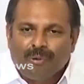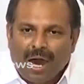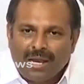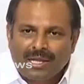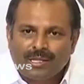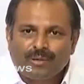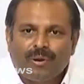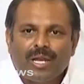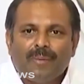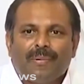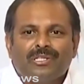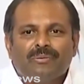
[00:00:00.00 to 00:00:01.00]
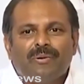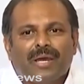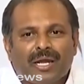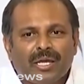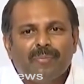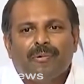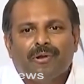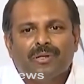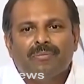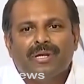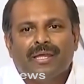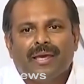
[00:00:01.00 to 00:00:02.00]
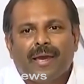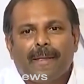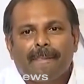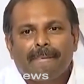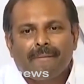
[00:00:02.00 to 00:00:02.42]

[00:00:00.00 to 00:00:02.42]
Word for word: వాళ్ళంతకు వాళ్ళే పరిశ్రమలు ఎక్కడికి పోవటం లేదయ్యా